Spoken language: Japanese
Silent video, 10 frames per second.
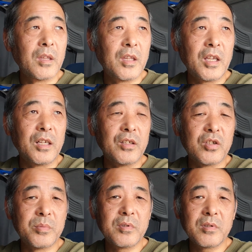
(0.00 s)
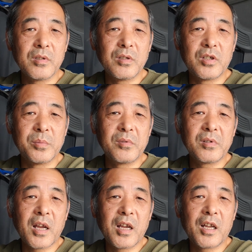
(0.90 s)
ねえ、自分、自
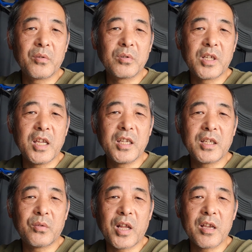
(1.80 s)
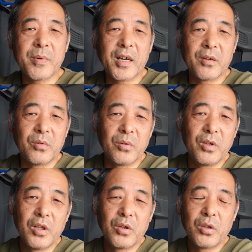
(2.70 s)
分があの、現役ドライバー
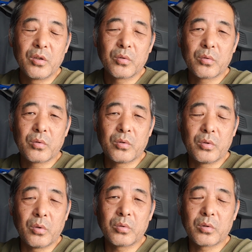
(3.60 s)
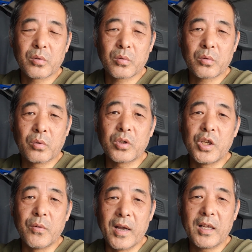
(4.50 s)
の、ちょっと、
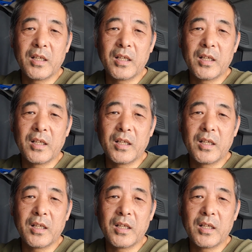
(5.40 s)
時には、